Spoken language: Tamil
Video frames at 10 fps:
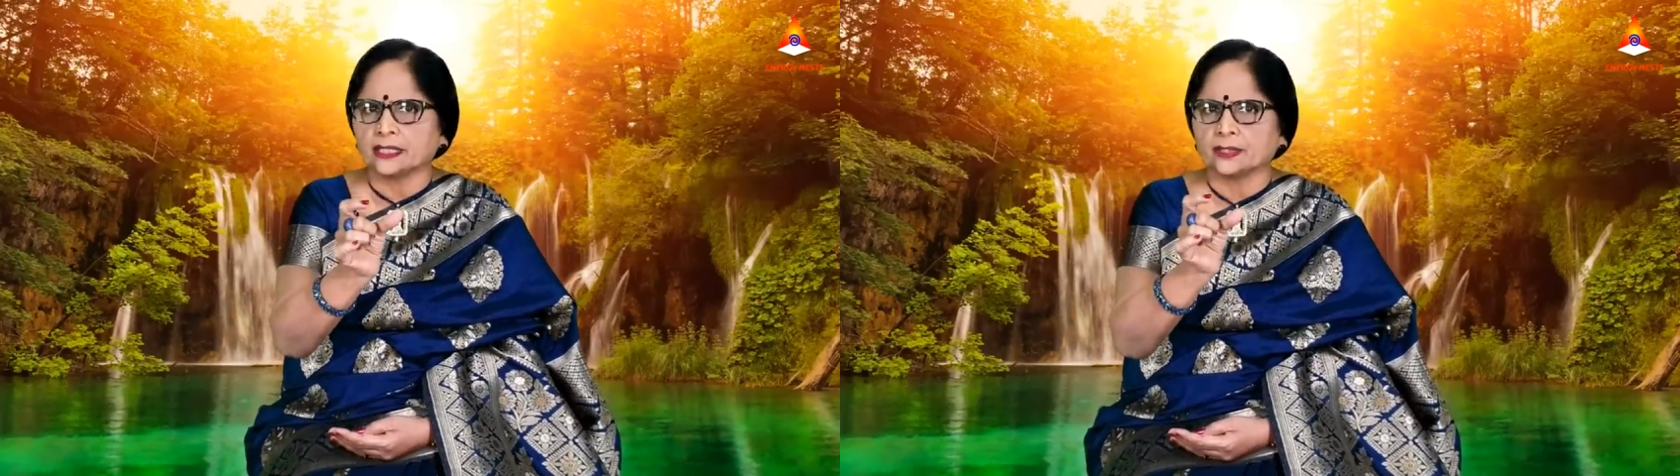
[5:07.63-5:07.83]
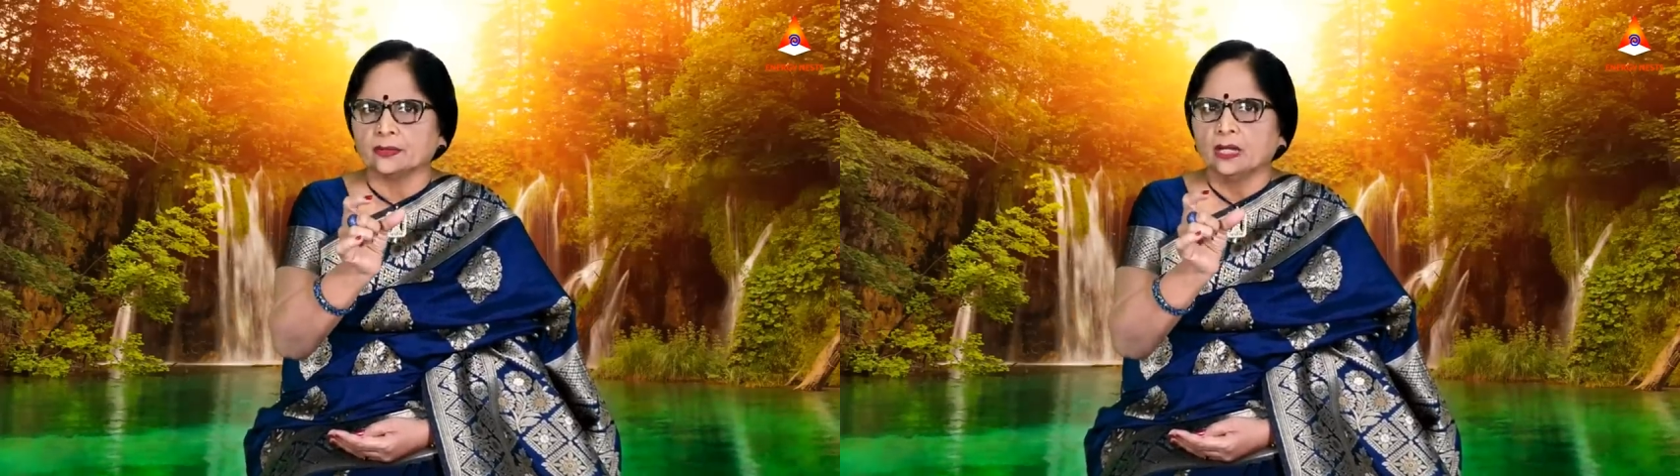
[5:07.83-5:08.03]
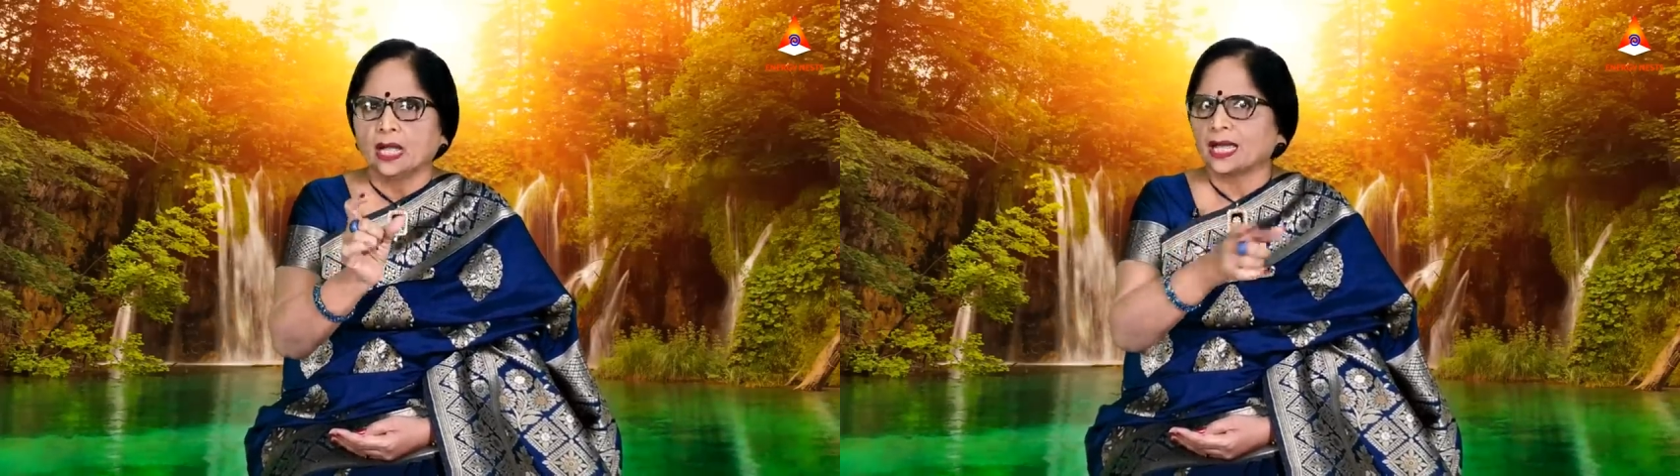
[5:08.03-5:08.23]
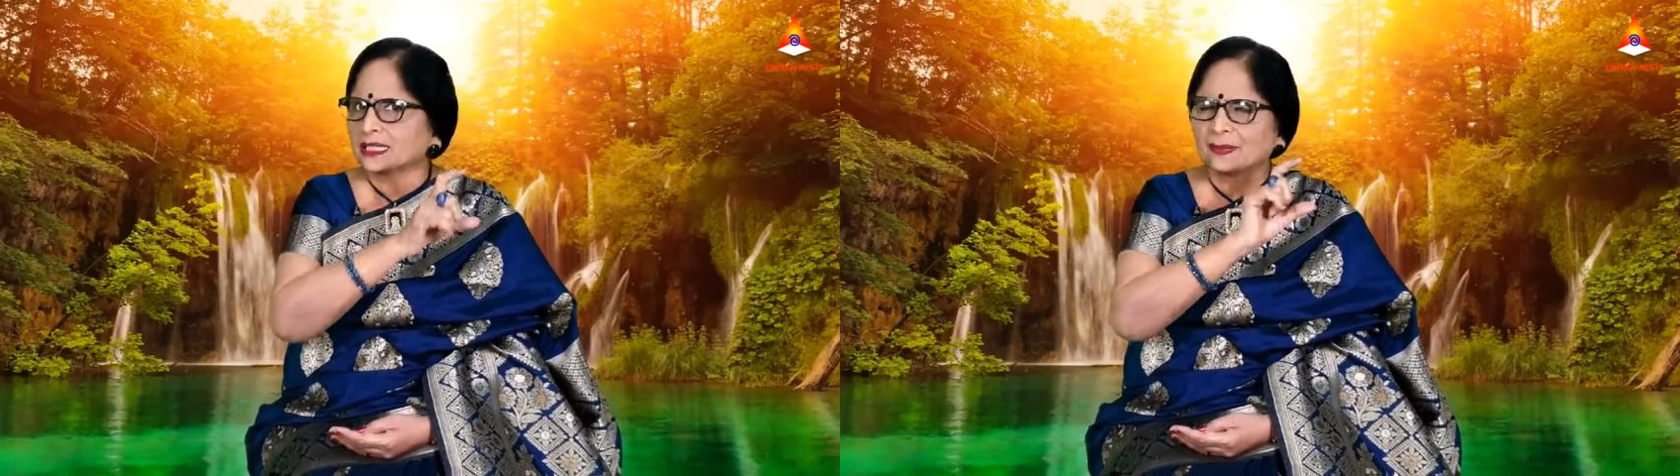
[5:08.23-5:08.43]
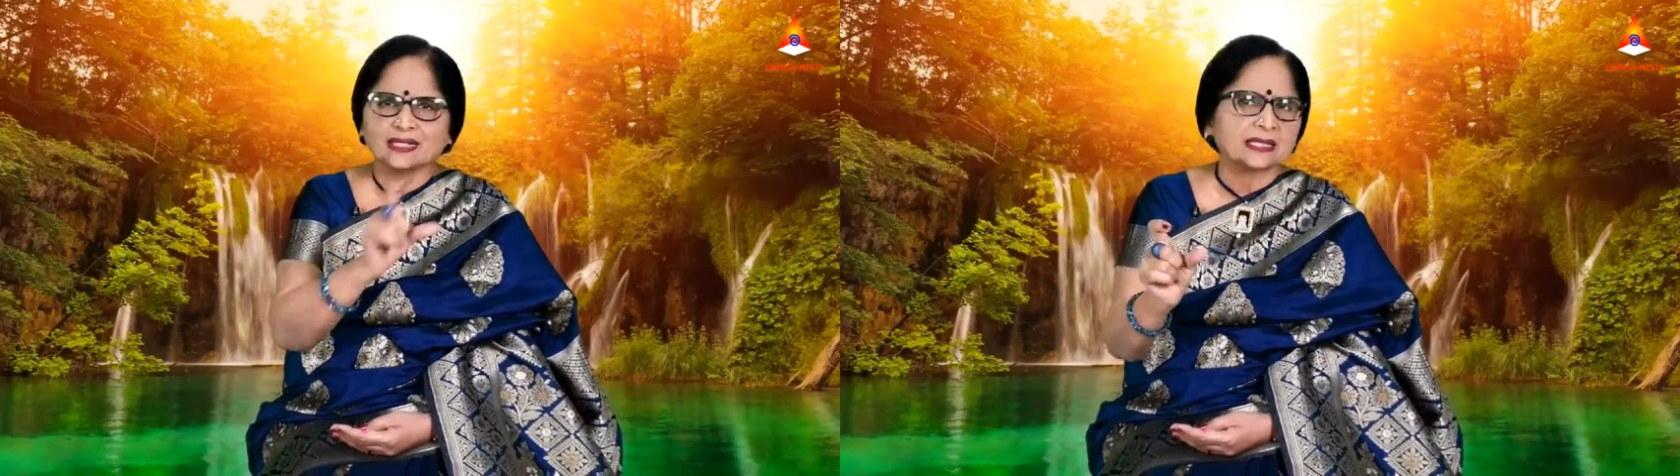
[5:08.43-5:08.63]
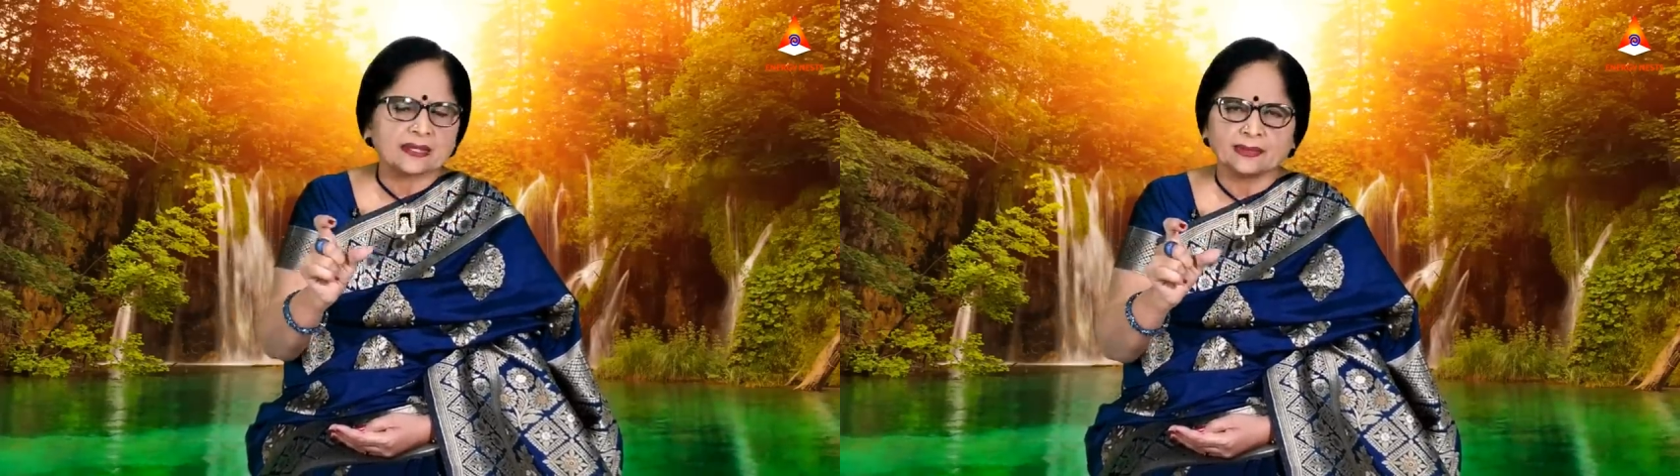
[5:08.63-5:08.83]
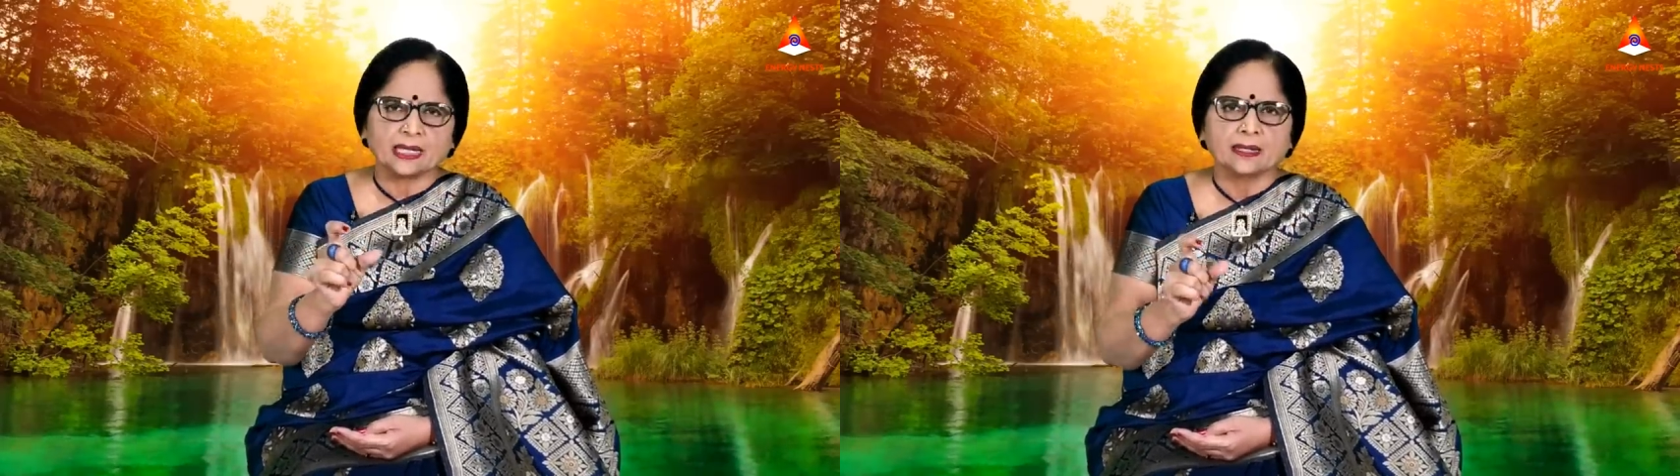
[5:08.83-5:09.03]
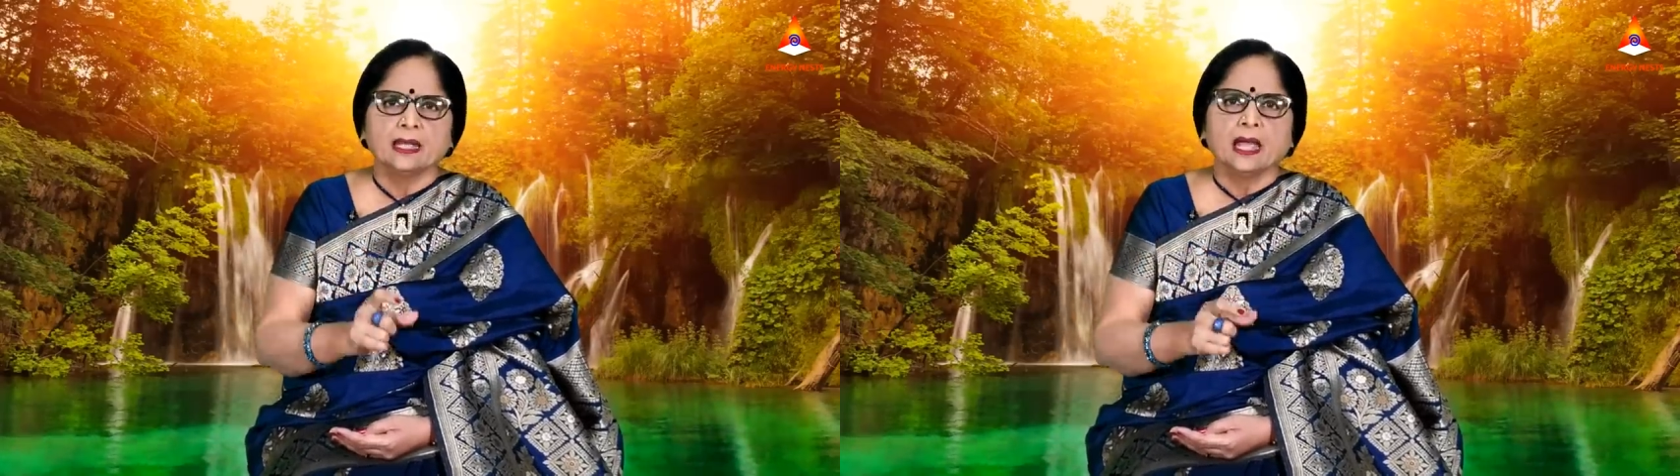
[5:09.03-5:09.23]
எரியணும் அதுக்கு மேலே தேவையில்லை